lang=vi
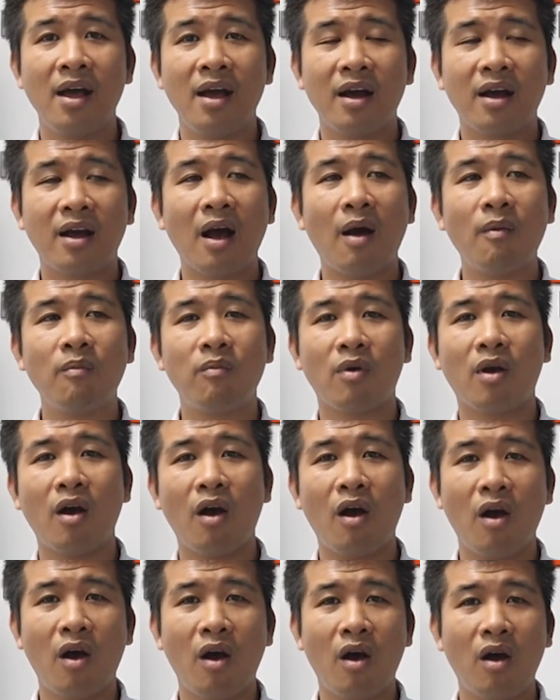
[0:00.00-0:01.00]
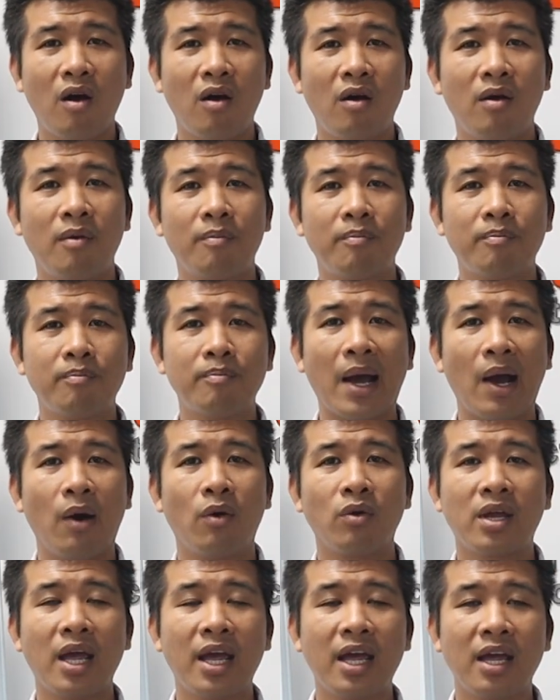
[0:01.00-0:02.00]
không có bảo
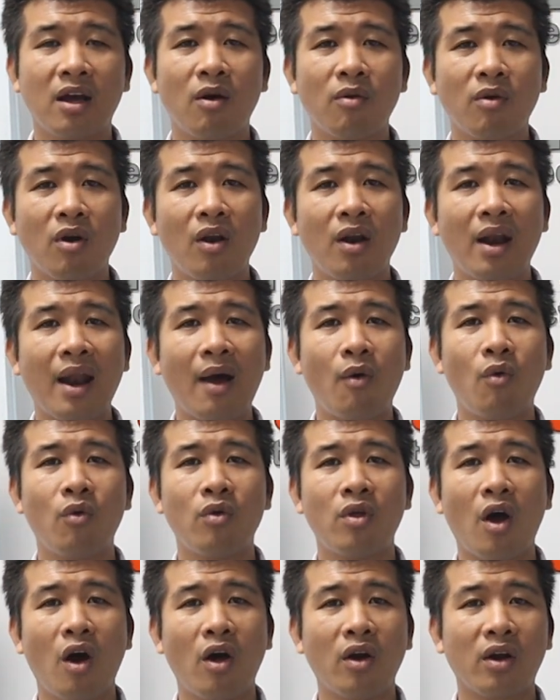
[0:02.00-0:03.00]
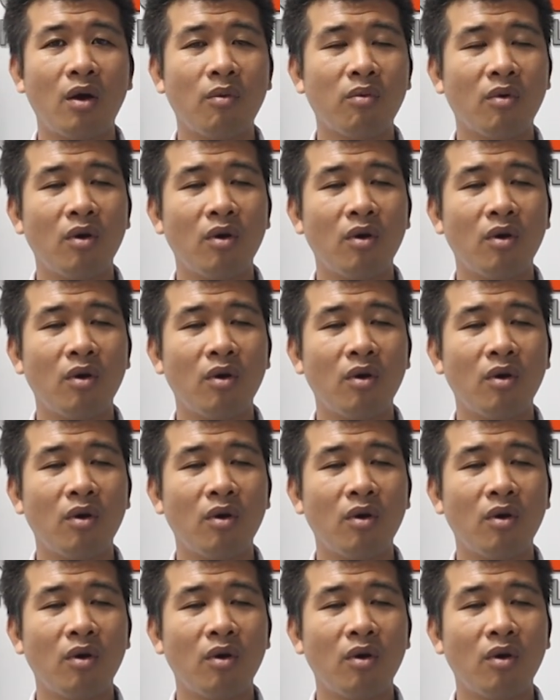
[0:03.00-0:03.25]
trì, không có lau dọn,